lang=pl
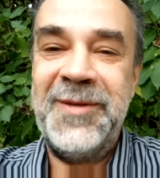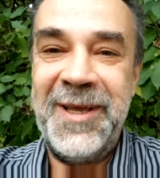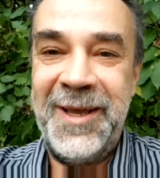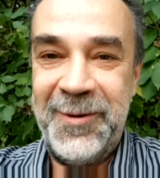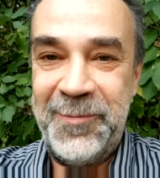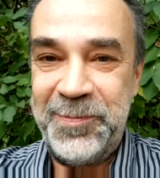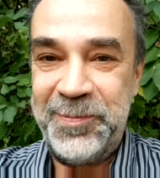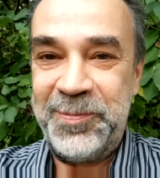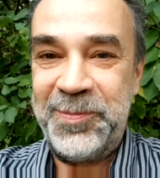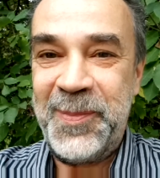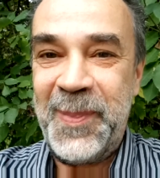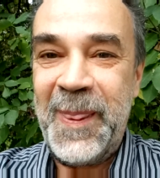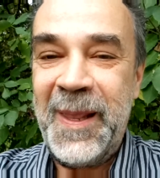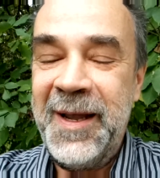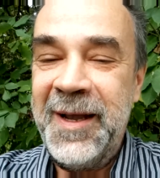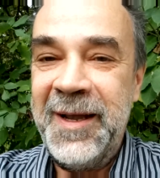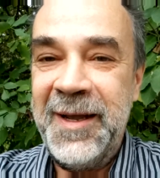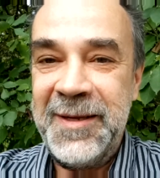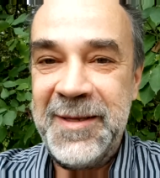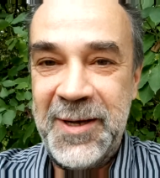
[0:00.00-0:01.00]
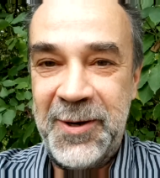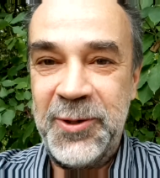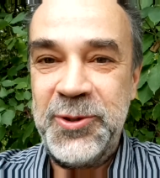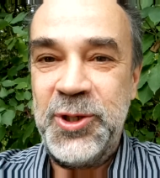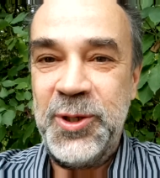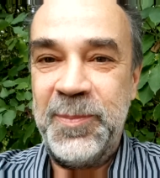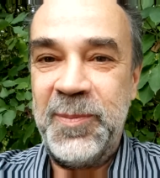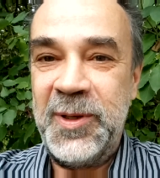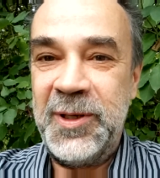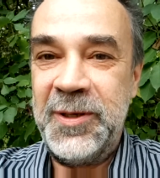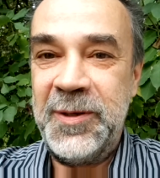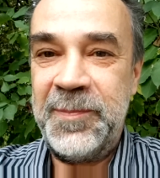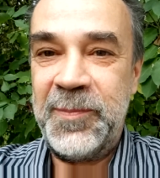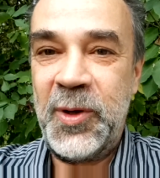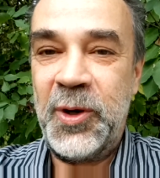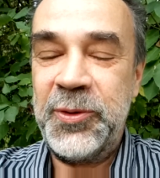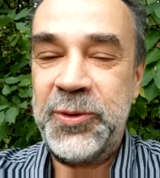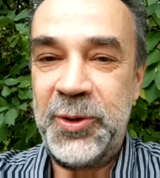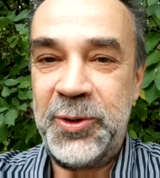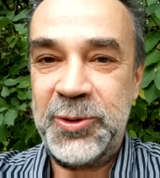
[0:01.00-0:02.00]
Nie, nie chodzi mi
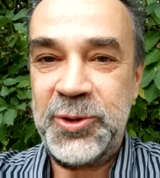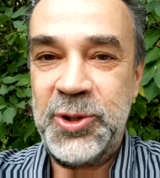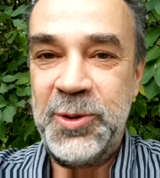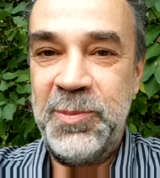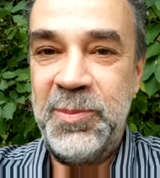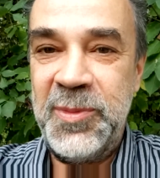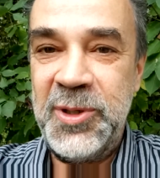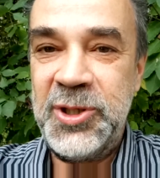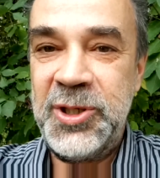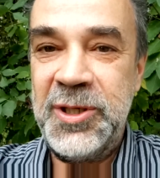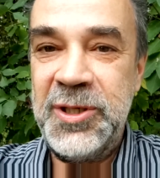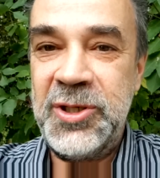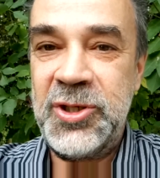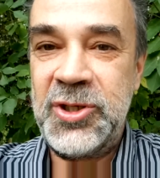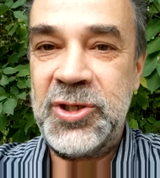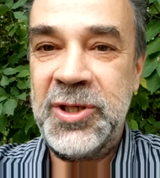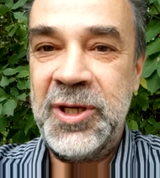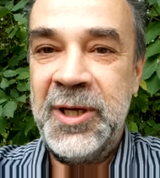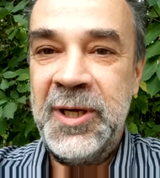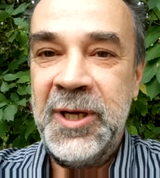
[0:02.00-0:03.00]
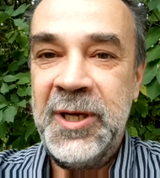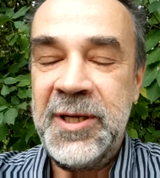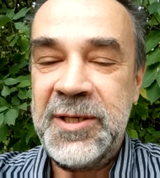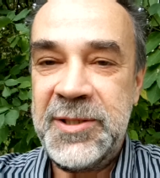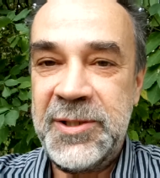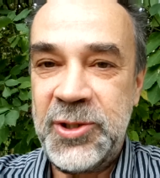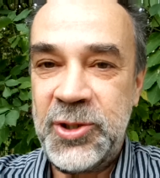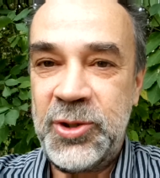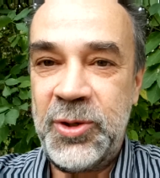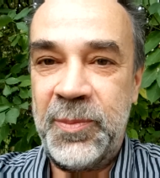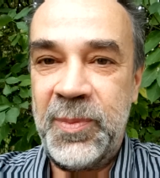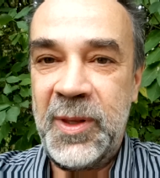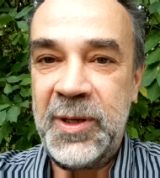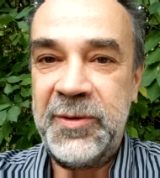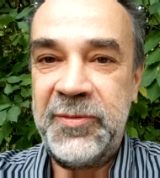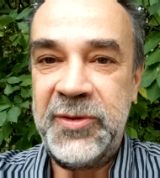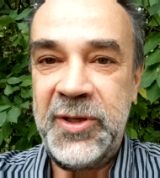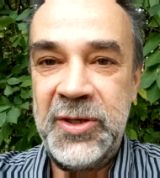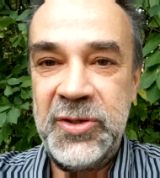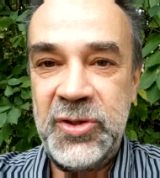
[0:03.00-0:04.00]
o to, o czym myślisz. Zresztą
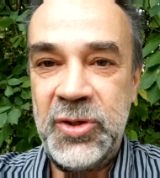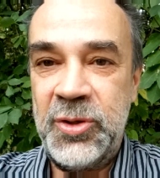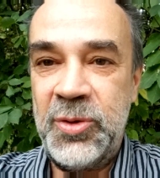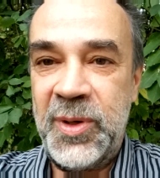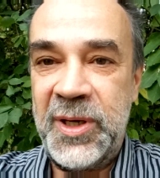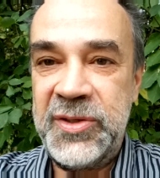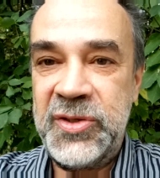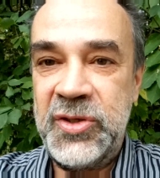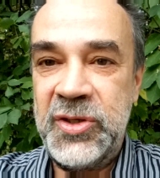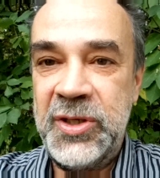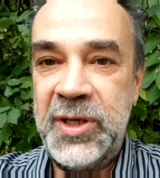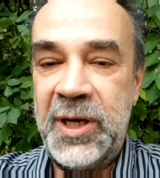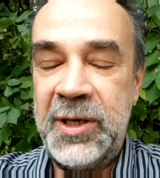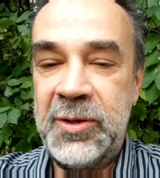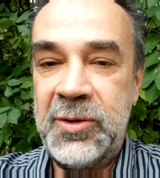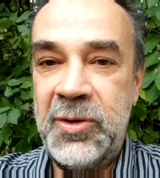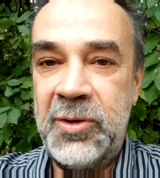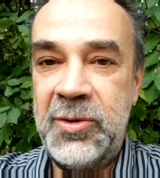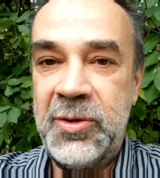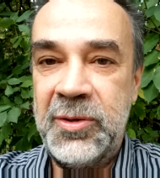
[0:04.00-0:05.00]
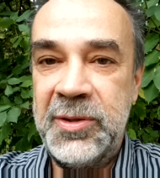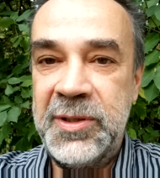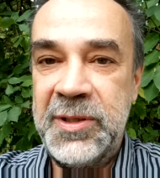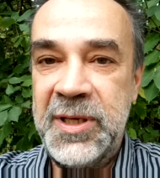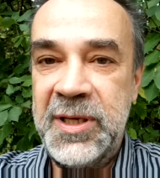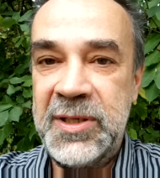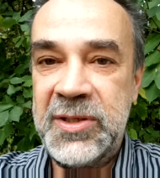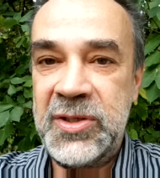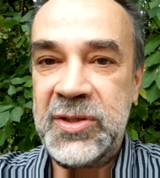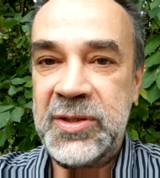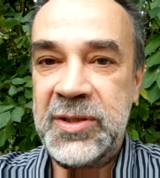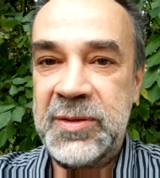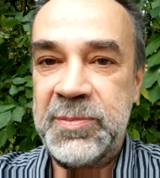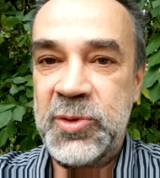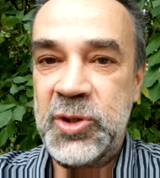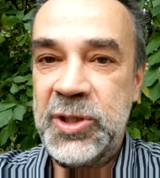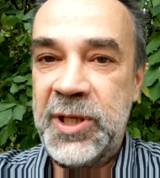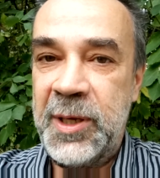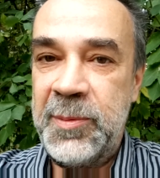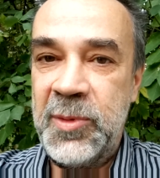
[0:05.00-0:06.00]
w tej sytuacji alkohol jest,
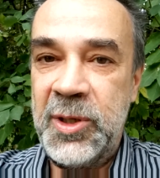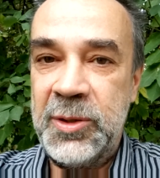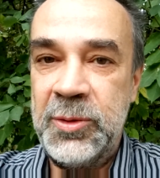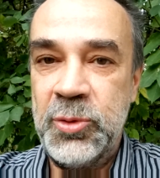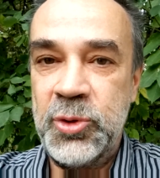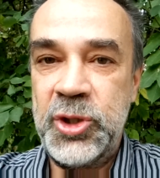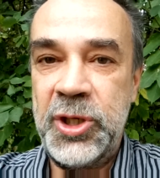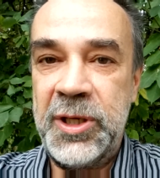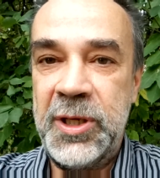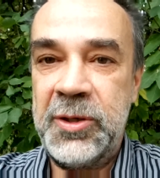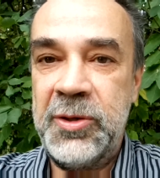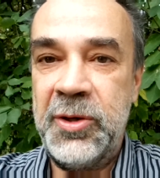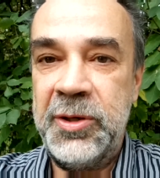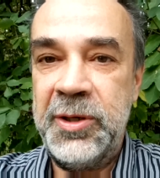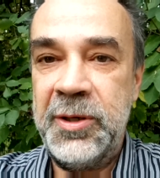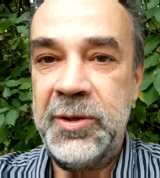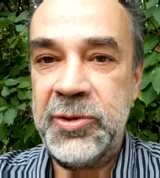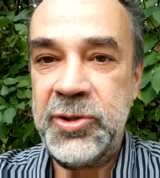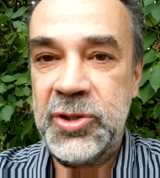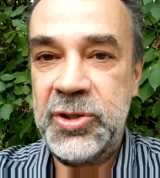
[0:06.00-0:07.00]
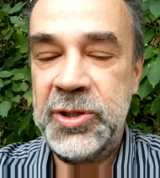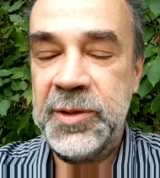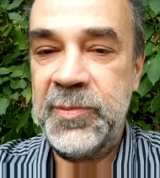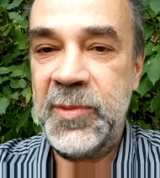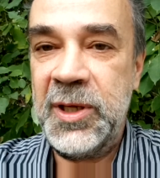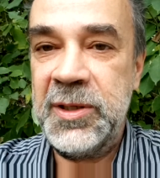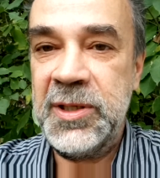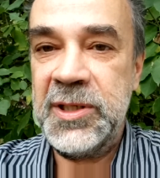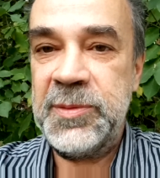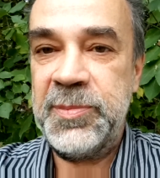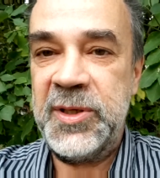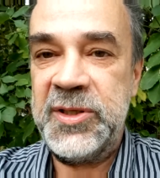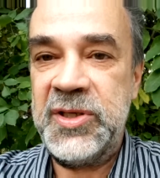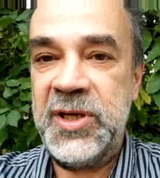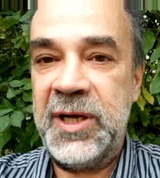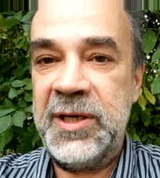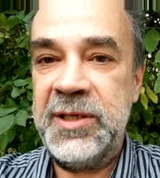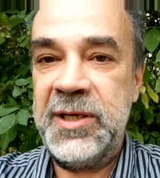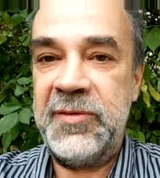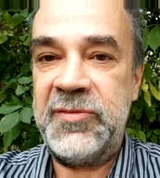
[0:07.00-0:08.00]
przynajmniej duże jego ilości,
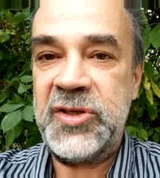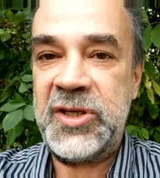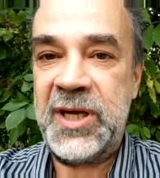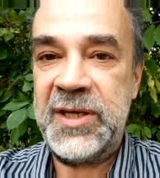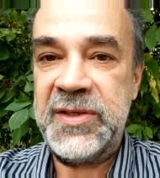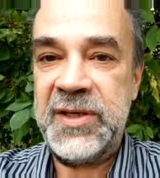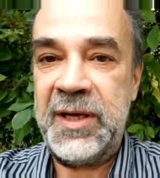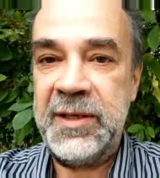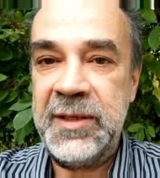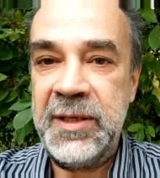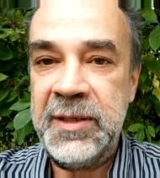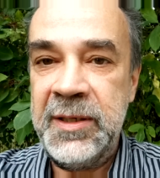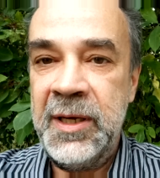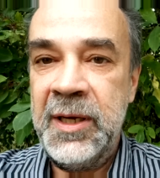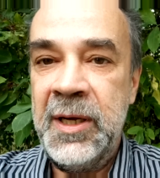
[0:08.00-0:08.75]
niespecjalnie wskazany